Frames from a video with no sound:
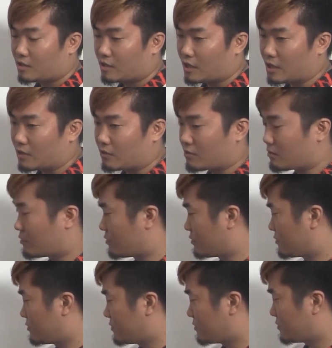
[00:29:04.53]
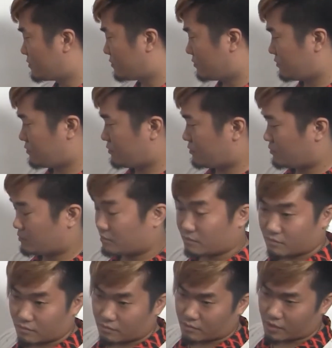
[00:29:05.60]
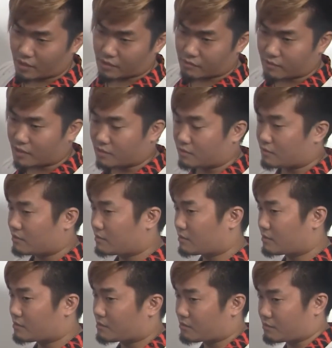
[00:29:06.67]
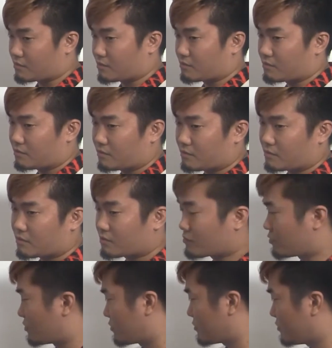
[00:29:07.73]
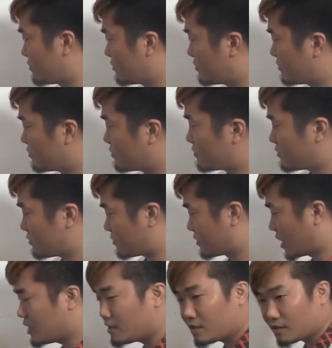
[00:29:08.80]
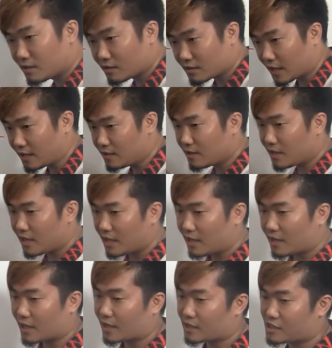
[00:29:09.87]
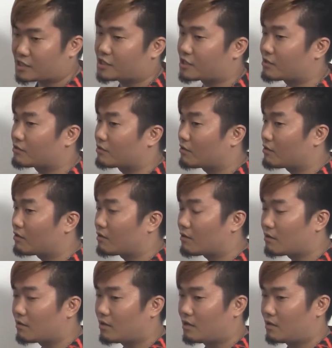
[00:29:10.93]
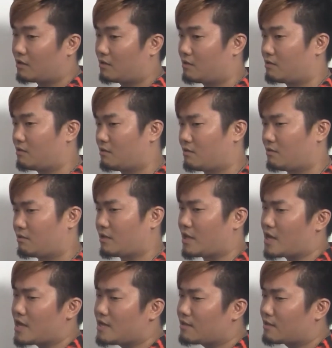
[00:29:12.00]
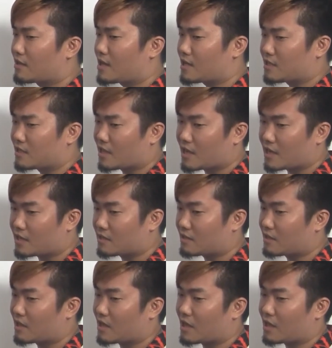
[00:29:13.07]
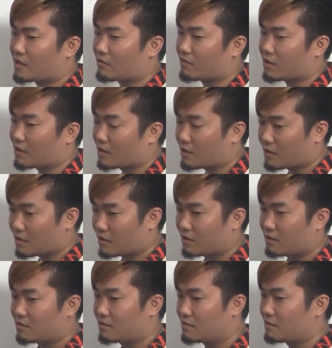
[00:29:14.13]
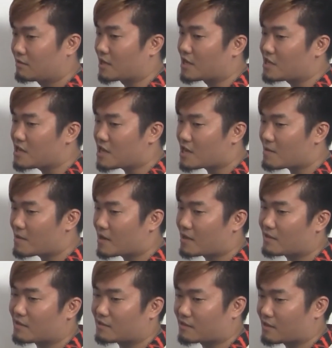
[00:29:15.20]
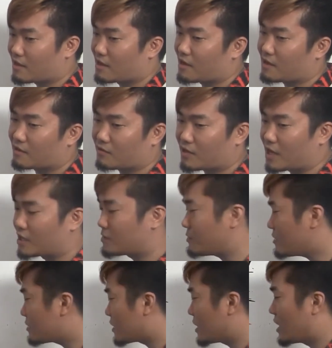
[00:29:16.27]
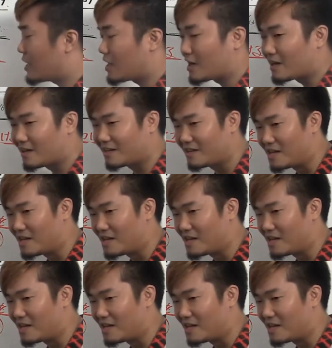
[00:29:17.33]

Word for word: あのダーツはそのこの点点でね話しちゃうと「出会いって何出会いって」とか「何仲間なんですか?」とか始まるから